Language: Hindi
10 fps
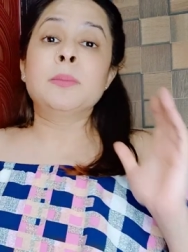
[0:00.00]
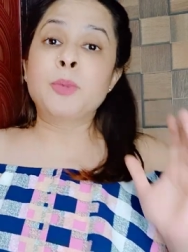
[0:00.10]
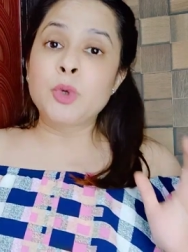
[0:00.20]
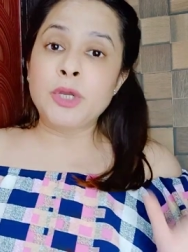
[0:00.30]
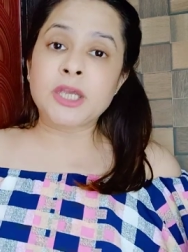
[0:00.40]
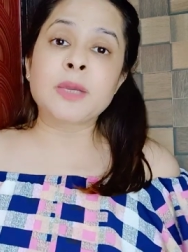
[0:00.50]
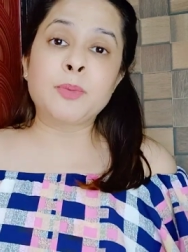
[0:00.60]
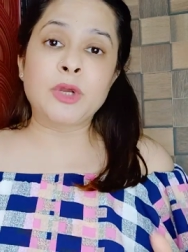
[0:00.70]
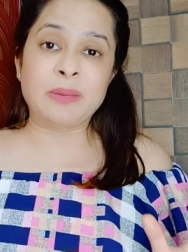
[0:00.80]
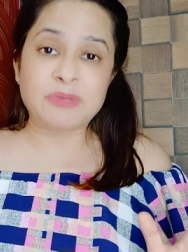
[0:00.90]
पूरे के
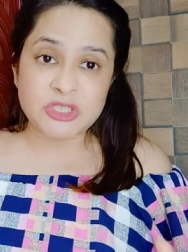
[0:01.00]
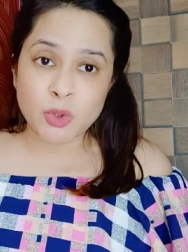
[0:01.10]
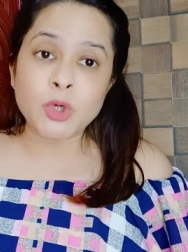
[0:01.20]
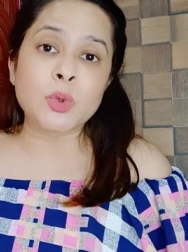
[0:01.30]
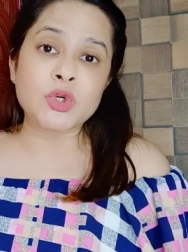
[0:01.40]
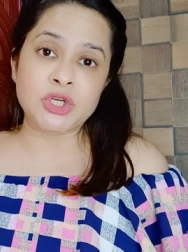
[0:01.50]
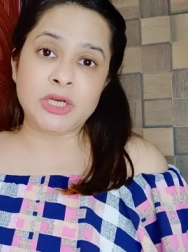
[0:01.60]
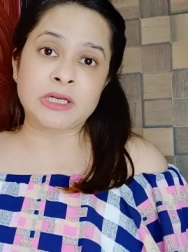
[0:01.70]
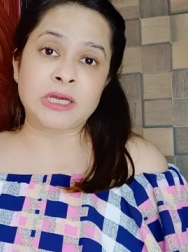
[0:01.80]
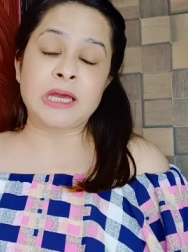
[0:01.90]
पूरे एपिसोड को
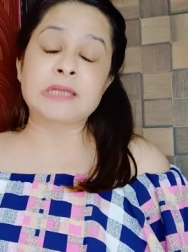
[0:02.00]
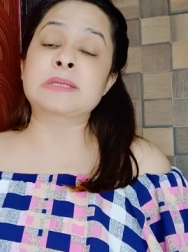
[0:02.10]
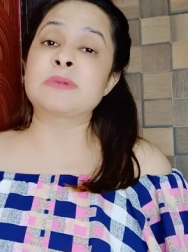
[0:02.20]
शेयर करा है जिसमें